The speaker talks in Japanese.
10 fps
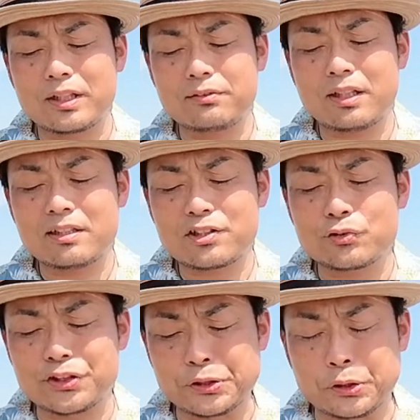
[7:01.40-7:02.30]
害の話
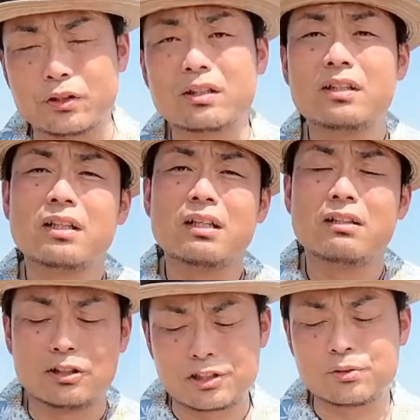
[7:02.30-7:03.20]
をすると、
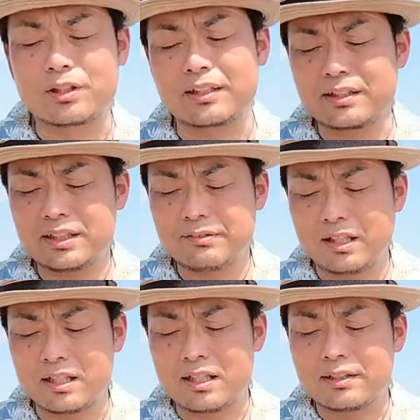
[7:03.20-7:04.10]
うちの家系に
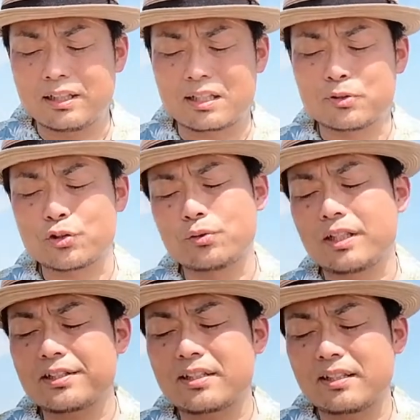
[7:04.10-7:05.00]
は誰も障
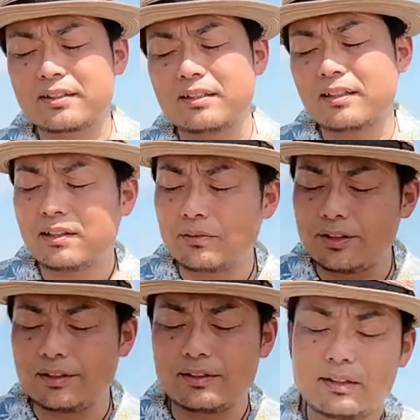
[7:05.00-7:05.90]
害者なんていないの
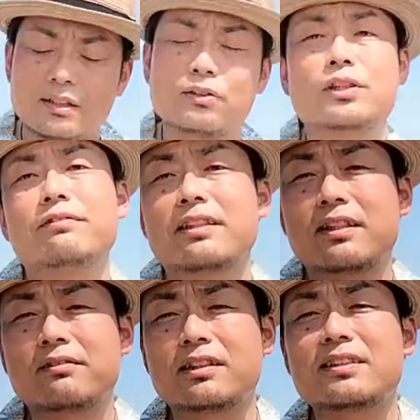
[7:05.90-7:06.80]
にと言われ
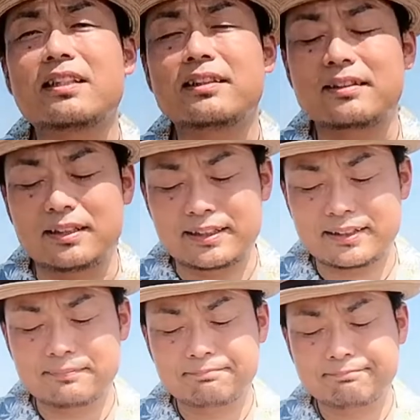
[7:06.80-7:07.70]
たのが辛かったです。